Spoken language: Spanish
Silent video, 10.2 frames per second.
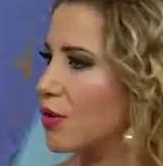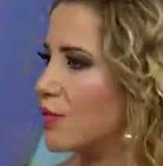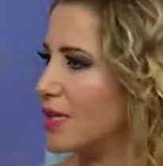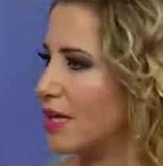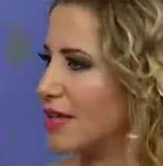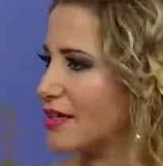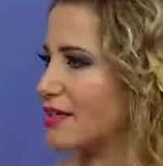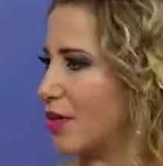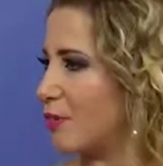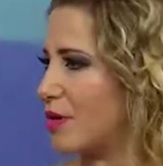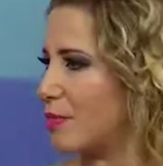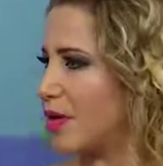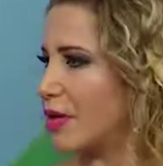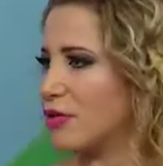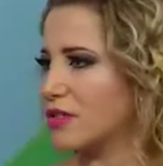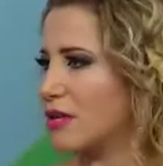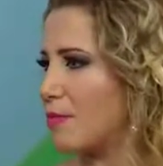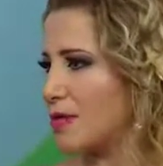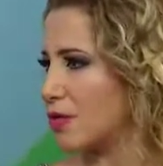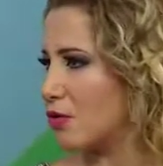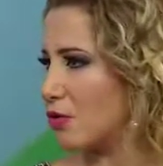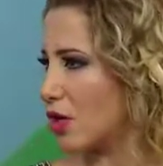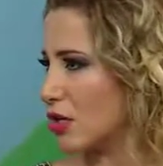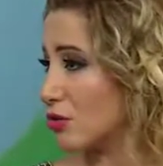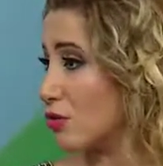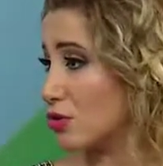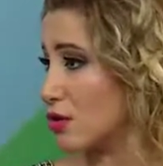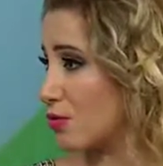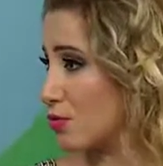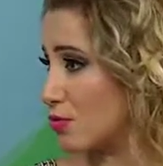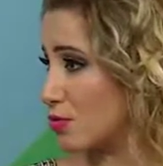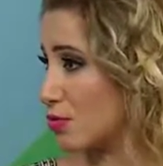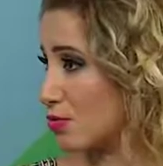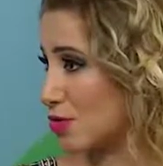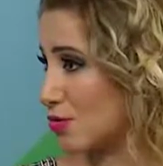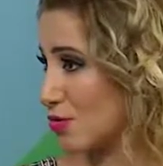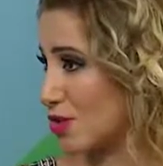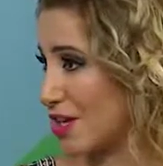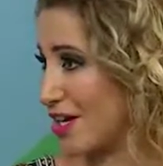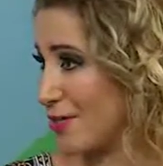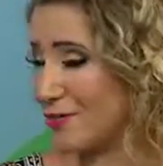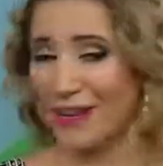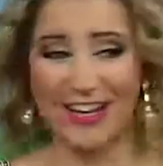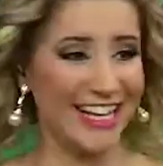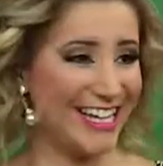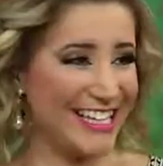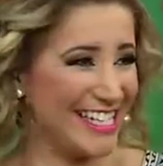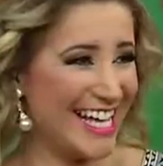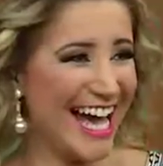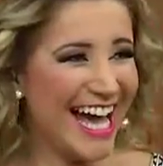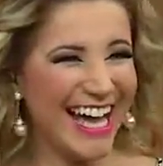el pediatra, tan preparado que se la pasa en congresos, dando cursos, de no sé qué conferencia.